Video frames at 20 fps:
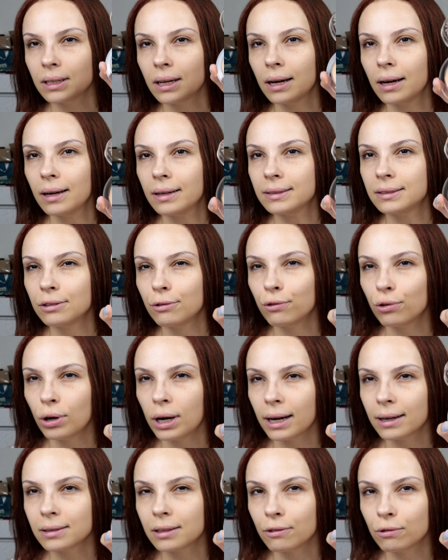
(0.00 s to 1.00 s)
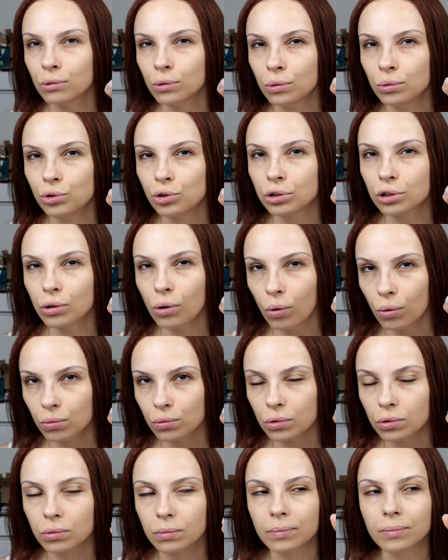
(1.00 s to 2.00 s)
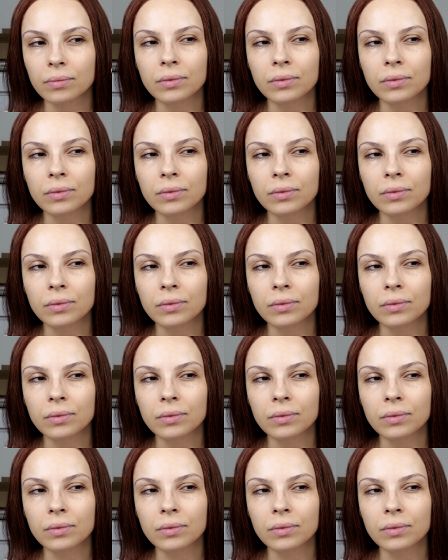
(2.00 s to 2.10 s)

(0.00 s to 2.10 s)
da Sephora que estavam com desconto,